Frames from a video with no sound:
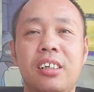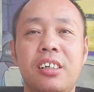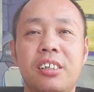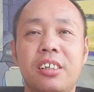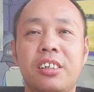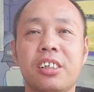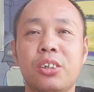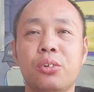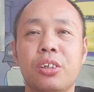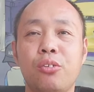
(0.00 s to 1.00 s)
这些郑
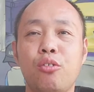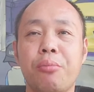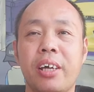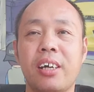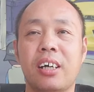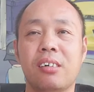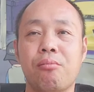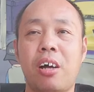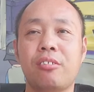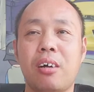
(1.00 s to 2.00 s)
州的渔民呀，
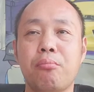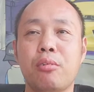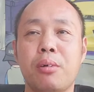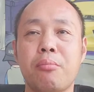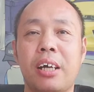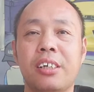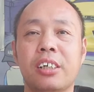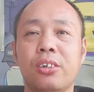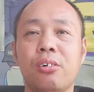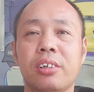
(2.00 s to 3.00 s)
完全不明白一
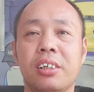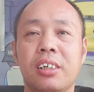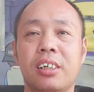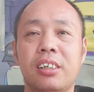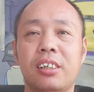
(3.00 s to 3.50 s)
个道理：